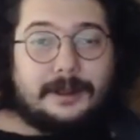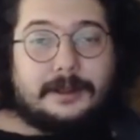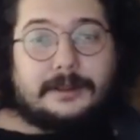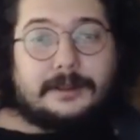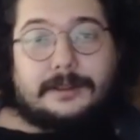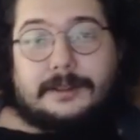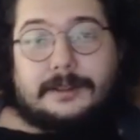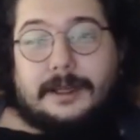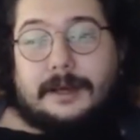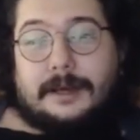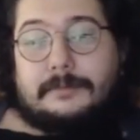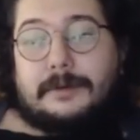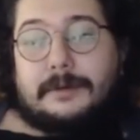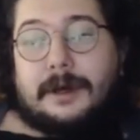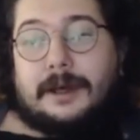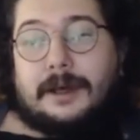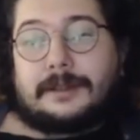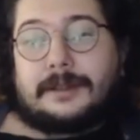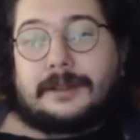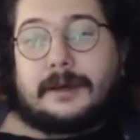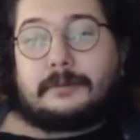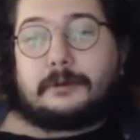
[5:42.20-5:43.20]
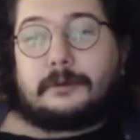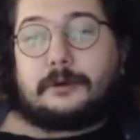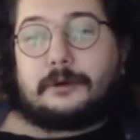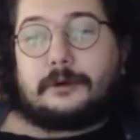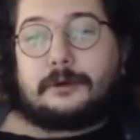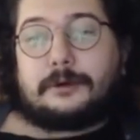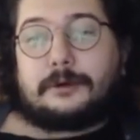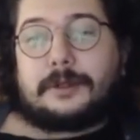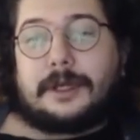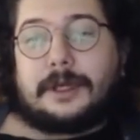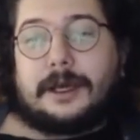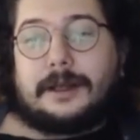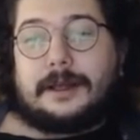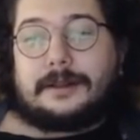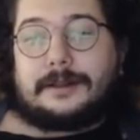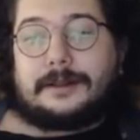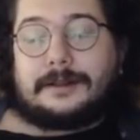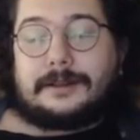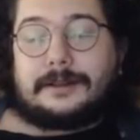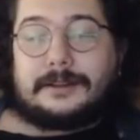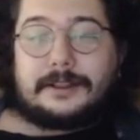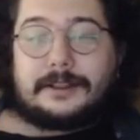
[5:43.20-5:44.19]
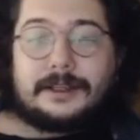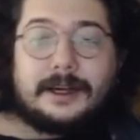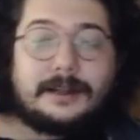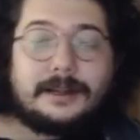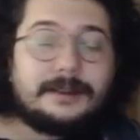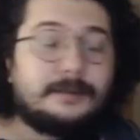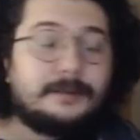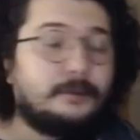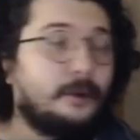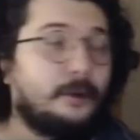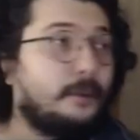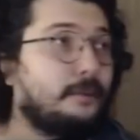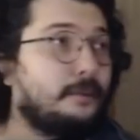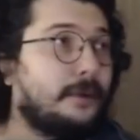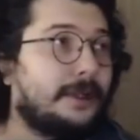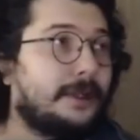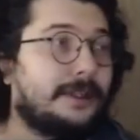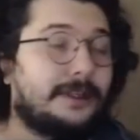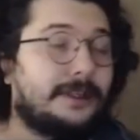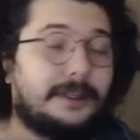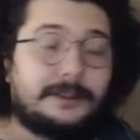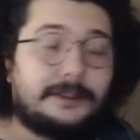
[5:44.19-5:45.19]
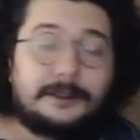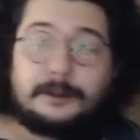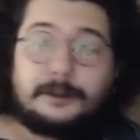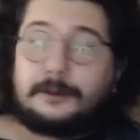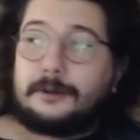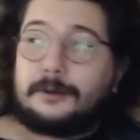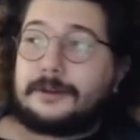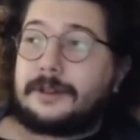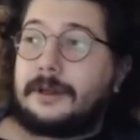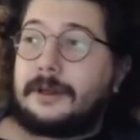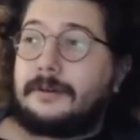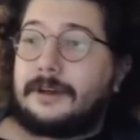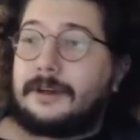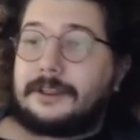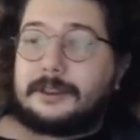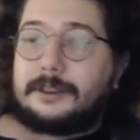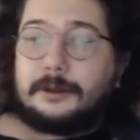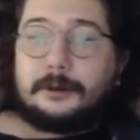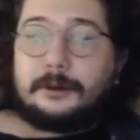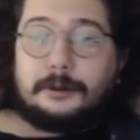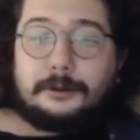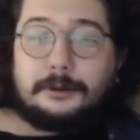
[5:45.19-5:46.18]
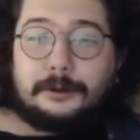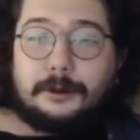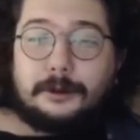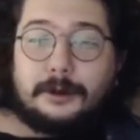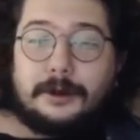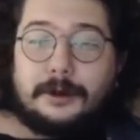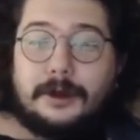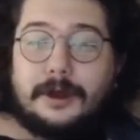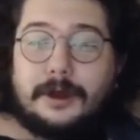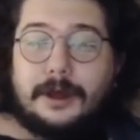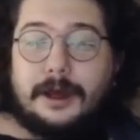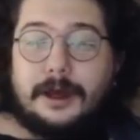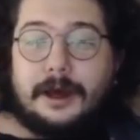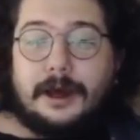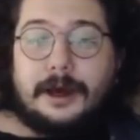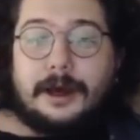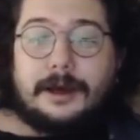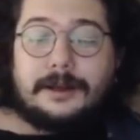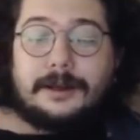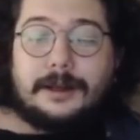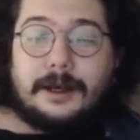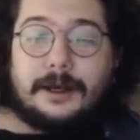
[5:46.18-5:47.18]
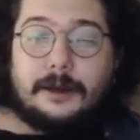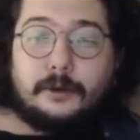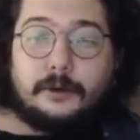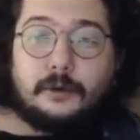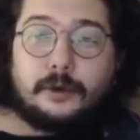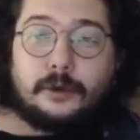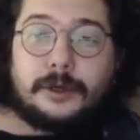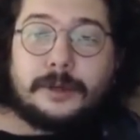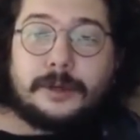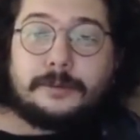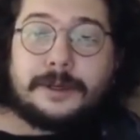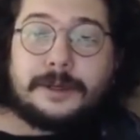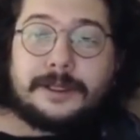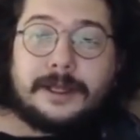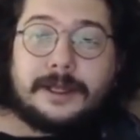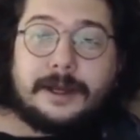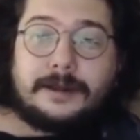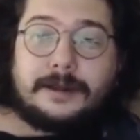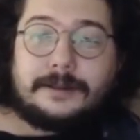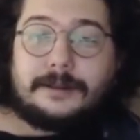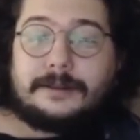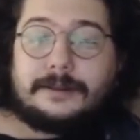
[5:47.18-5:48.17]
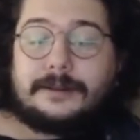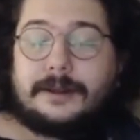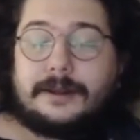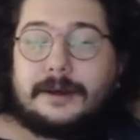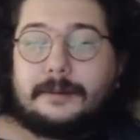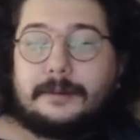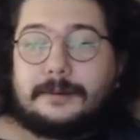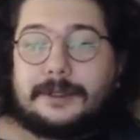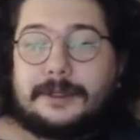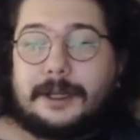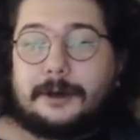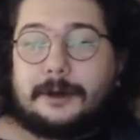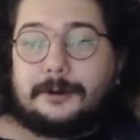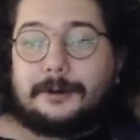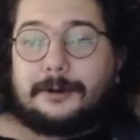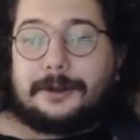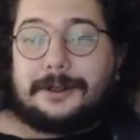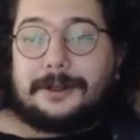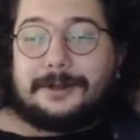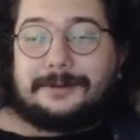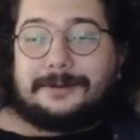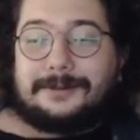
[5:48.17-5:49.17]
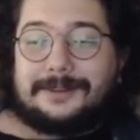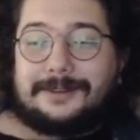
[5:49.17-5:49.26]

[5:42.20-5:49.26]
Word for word: işte bir adam Kürt yani. Dışarıda bombalar atılıyor, savaşlar oluyor. Hala üreme derdinde amına koyayım.